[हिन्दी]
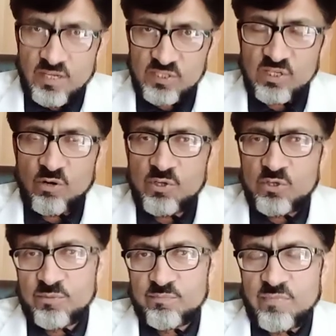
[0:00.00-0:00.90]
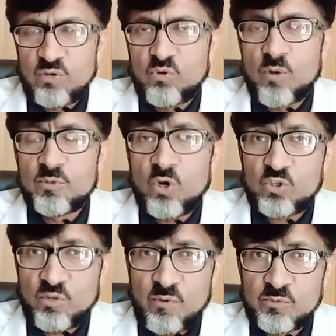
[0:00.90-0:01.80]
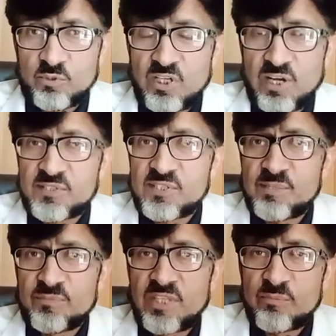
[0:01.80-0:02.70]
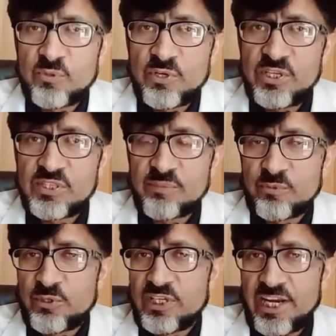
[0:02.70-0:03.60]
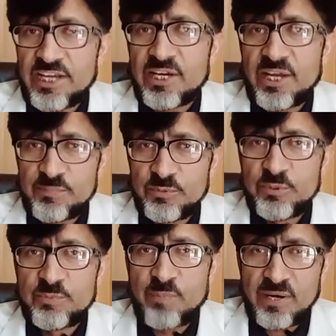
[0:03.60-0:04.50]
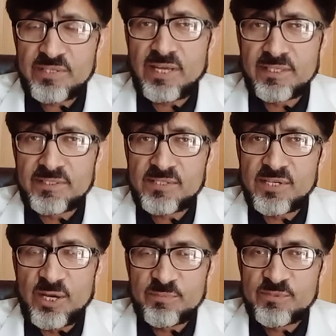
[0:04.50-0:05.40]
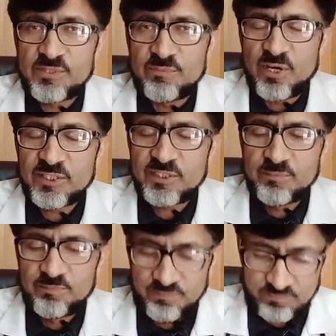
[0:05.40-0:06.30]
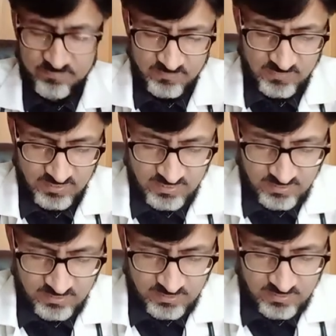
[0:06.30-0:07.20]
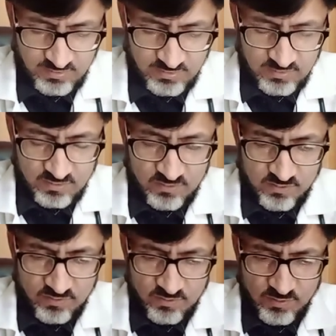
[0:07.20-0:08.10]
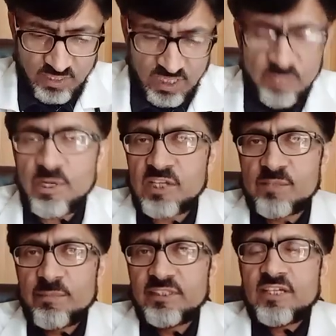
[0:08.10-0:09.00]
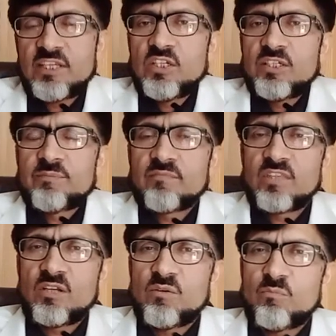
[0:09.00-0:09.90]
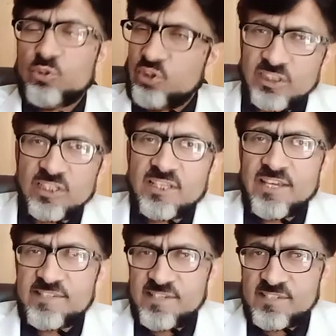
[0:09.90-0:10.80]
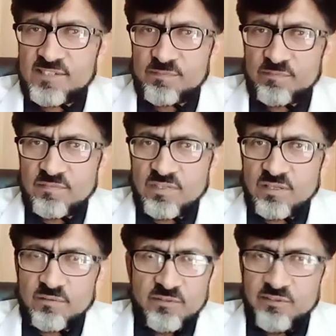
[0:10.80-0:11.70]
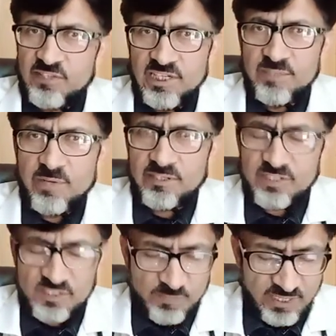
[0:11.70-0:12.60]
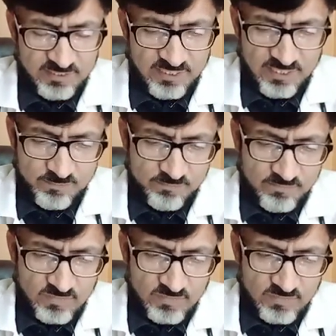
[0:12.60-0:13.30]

असलम मैं हूँ हमी डॉक्टर मोहम्मद कासिम तैमूरी तैमूरी क्लिनिक हरिपुर पाकिस्तान से आपसे मुखातिब अमराज मदा के मतद केसेस डेली प्रैक्टिस में आते हैं